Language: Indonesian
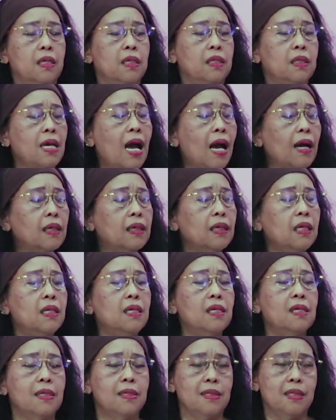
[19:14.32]

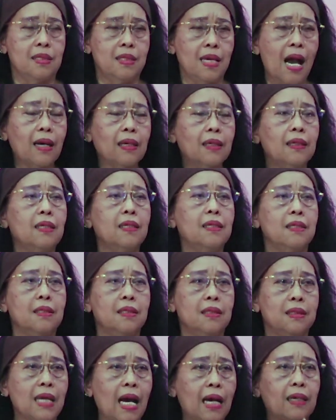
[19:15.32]
Yakin, yakin,
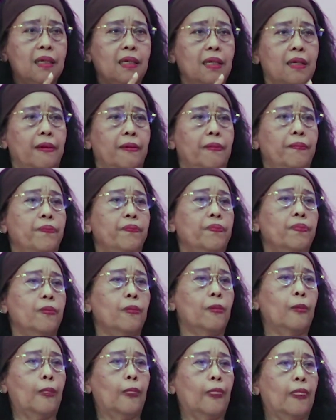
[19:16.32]
yakin.
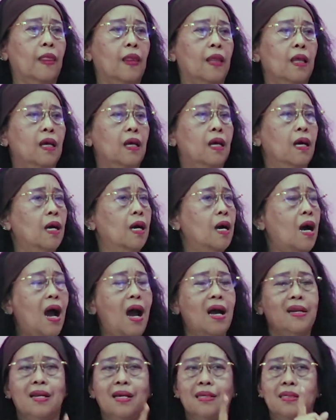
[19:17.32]

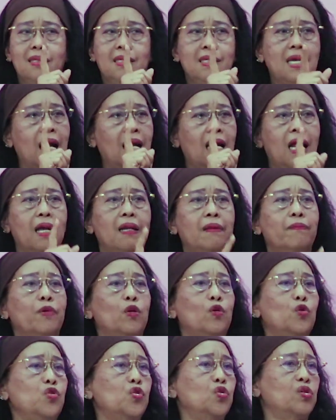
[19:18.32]
Ada jalan
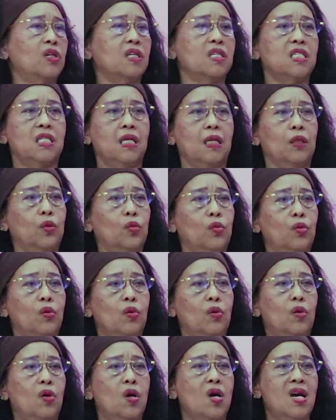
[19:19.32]
menuju ke situ.
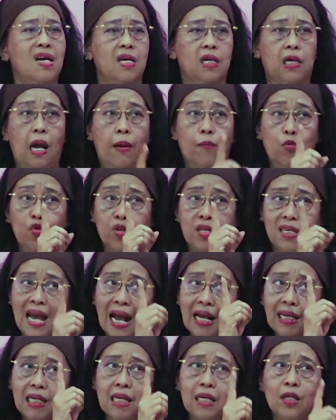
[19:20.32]
Kamu
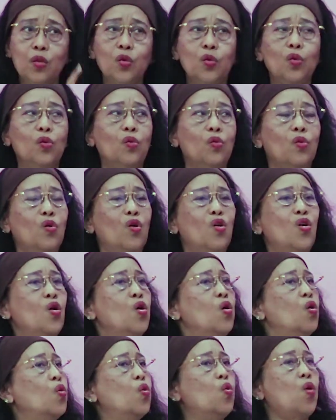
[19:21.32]
yakin dulu
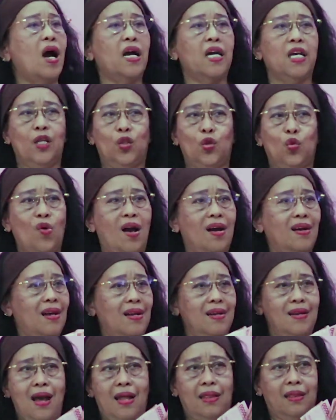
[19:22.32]
uang itu
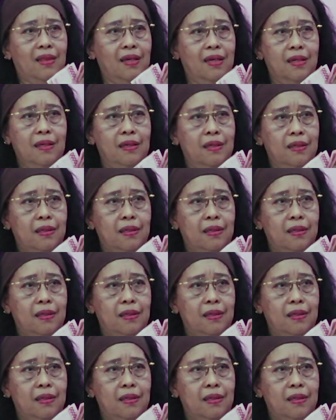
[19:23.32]
akan datang.